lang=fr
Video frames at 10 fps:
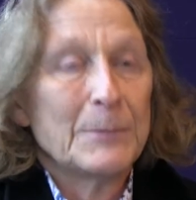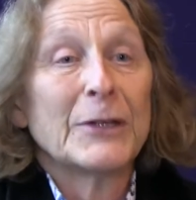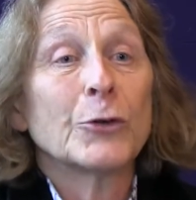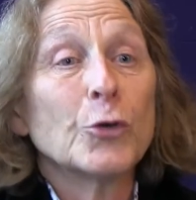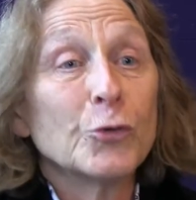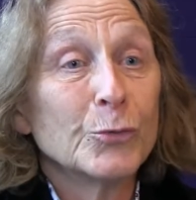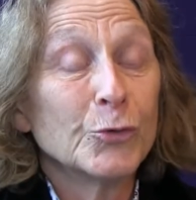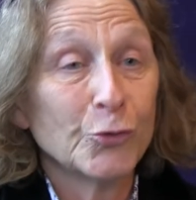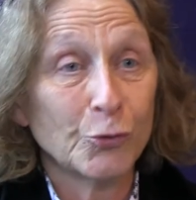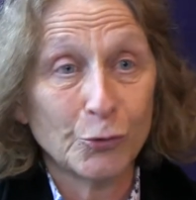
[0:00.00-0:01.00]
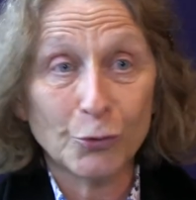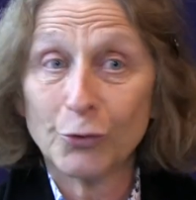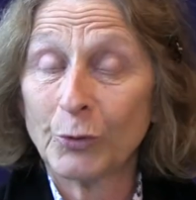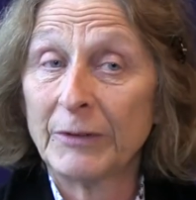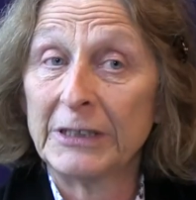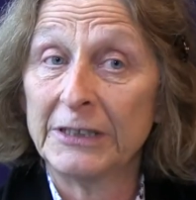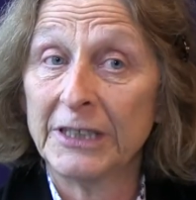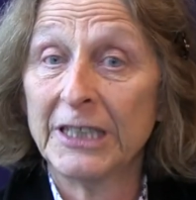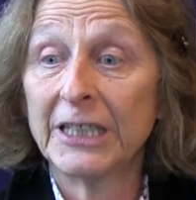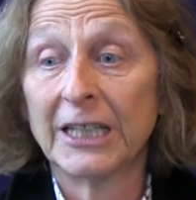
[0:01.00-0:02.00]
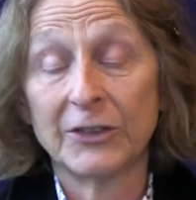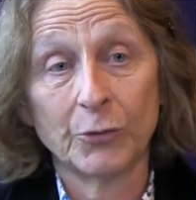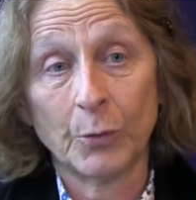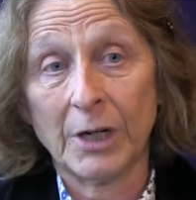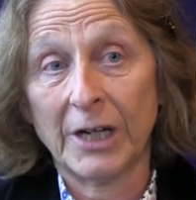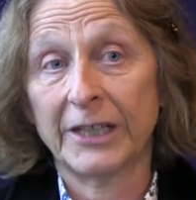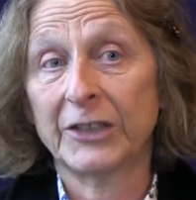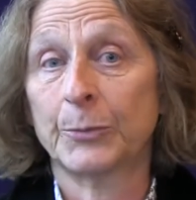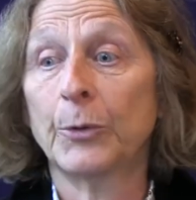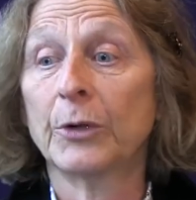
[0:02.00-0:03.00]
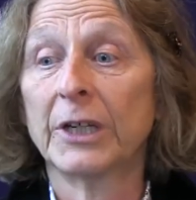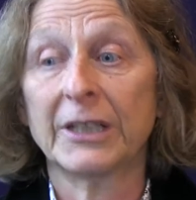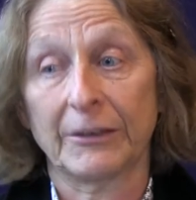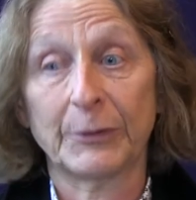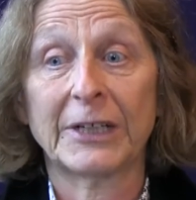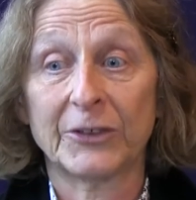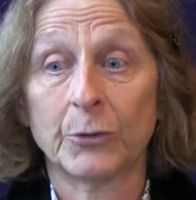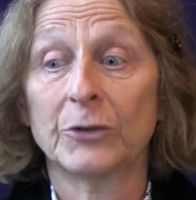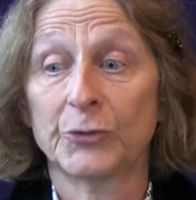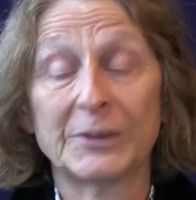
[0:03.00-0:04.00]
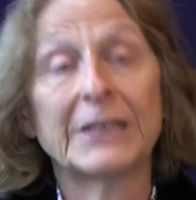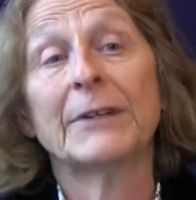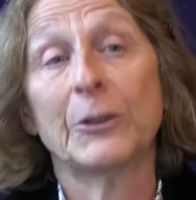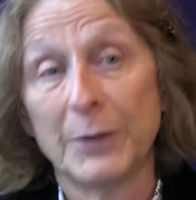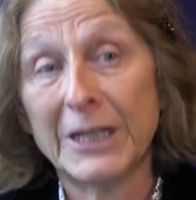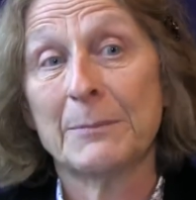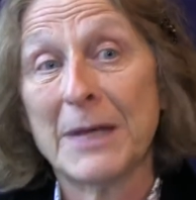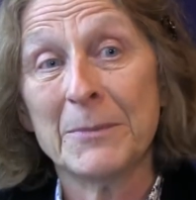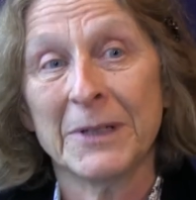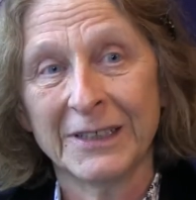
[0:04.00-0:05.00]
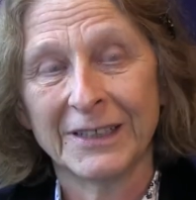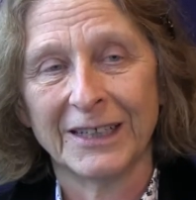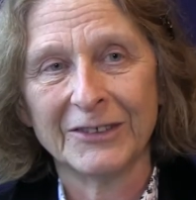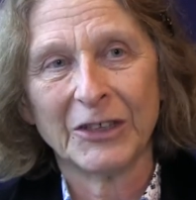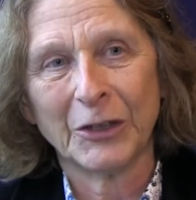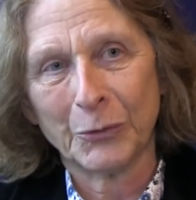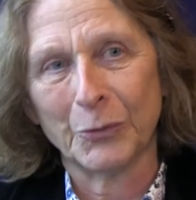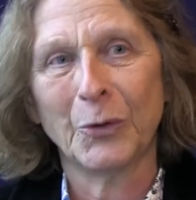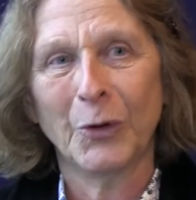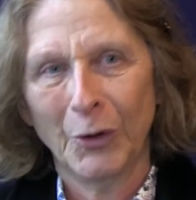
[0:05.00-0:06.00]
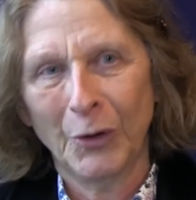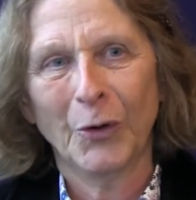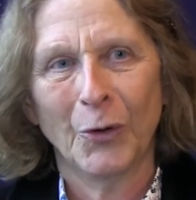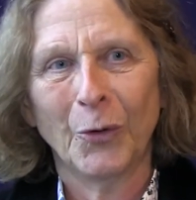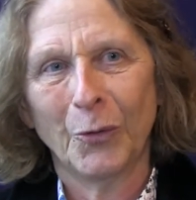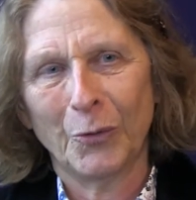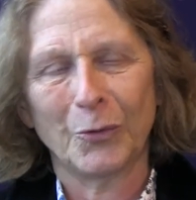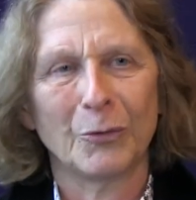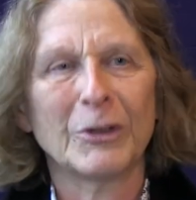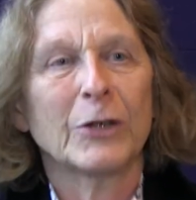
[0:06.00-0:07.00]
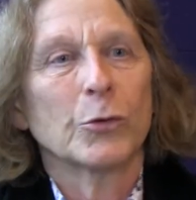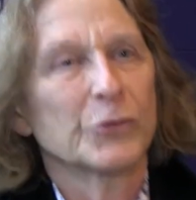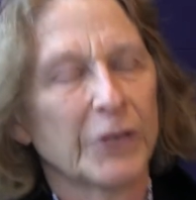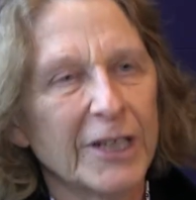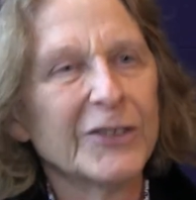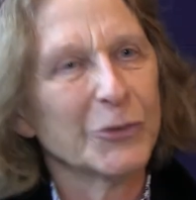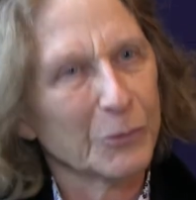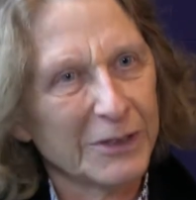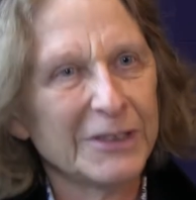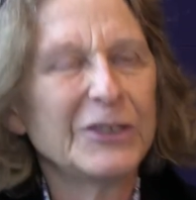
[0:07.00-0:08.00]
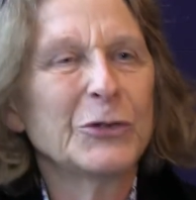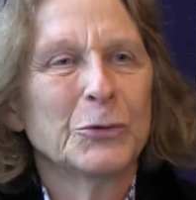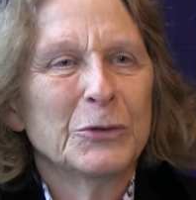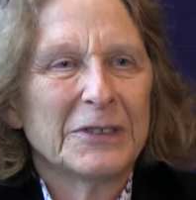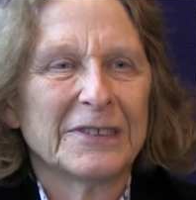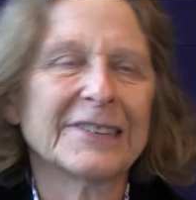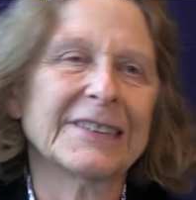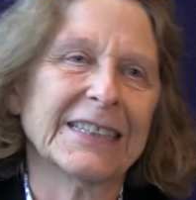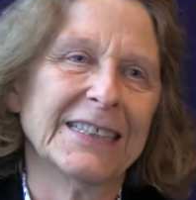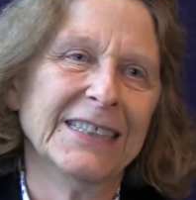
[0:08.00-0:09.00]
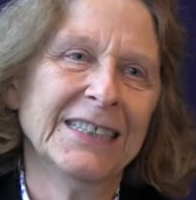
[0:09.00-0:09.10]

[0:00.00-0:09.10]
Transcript: méthodes de mesure soient validées, qu'elles soient explorées, enfin qu'elles soient ensuite évaluées elles-mêmes, hein, c'est-à-dire qu'on les conteste, on les discute, etc